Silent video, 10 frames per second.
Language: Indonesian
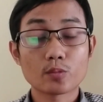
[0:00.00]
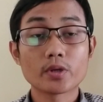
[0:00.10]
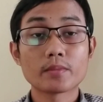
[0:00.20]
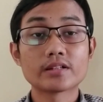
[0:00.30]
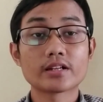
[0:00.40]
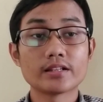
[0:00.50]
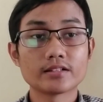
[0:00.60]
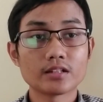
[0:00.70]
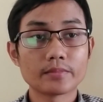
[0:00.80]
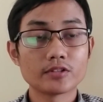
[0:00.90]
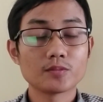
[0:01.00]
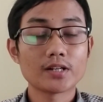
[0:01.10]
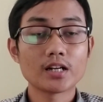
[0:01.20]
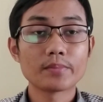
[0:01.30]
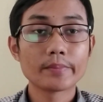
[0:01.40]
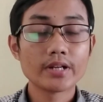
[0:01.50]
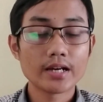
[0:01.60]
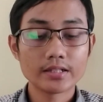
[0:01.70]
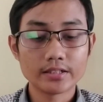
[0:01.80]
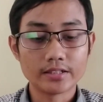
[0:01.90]
topik materinya sama cuma ada
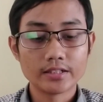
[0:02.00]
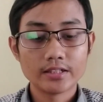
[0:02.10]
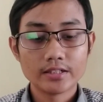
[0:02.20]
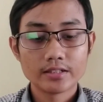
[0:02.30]
perbedaan nih